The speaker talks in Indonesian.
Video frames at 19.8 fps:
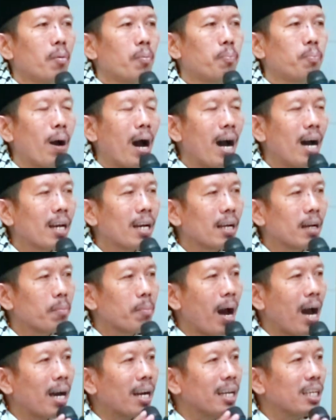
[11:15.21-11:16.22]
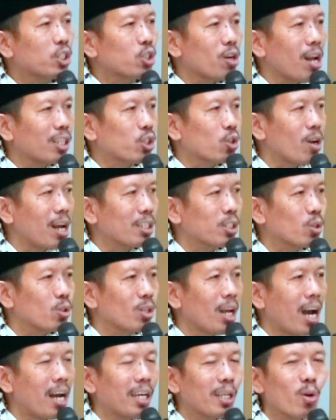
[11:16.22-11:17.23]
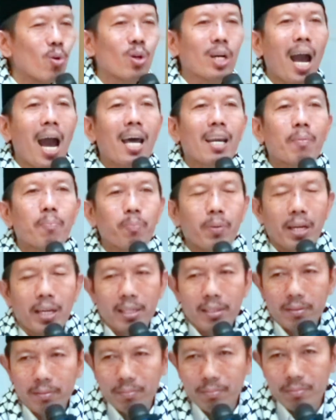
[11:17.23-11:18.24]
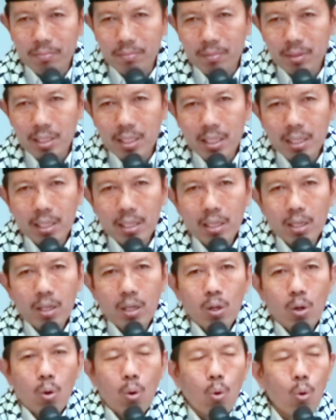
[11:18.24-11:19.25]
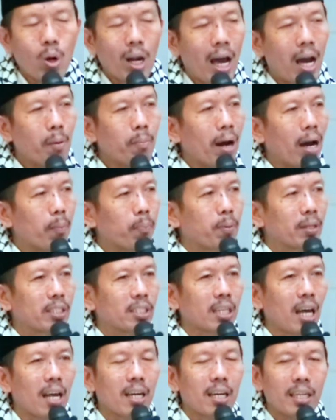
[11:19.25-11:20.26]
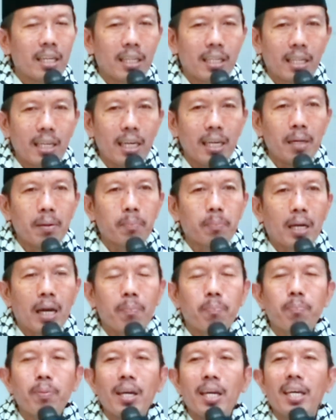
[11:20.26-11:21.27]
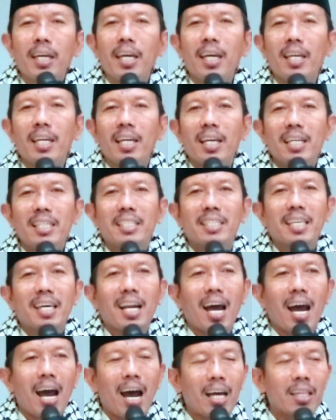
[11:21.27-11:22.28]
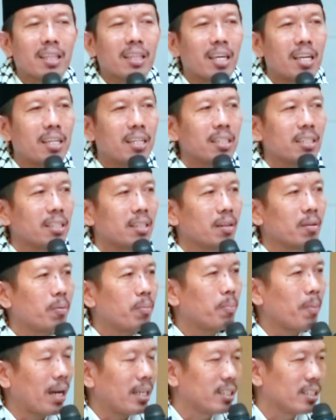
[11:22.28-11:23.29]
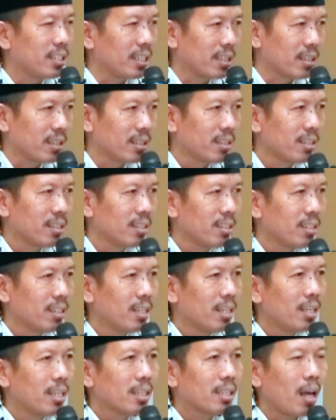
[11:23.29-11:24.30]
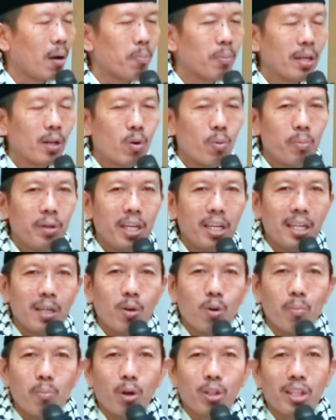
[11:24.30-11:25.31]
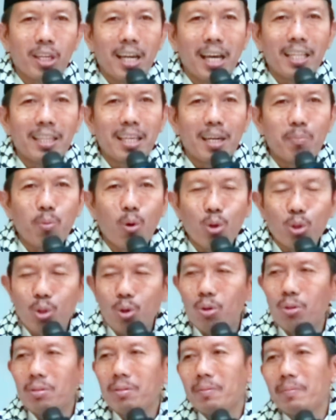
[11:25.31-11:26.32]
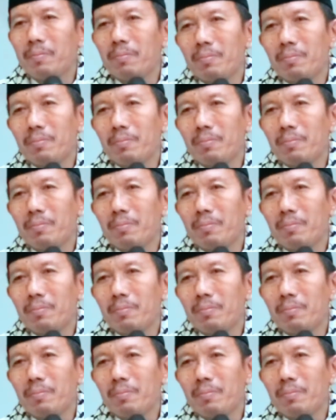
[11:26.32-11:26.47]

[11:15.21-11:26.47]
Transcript: bareng mari sulat sulat sunnah niku karpe ulama besar niki kepengin istirahat dan masjid. Tapi rumian niku mboten enten foto.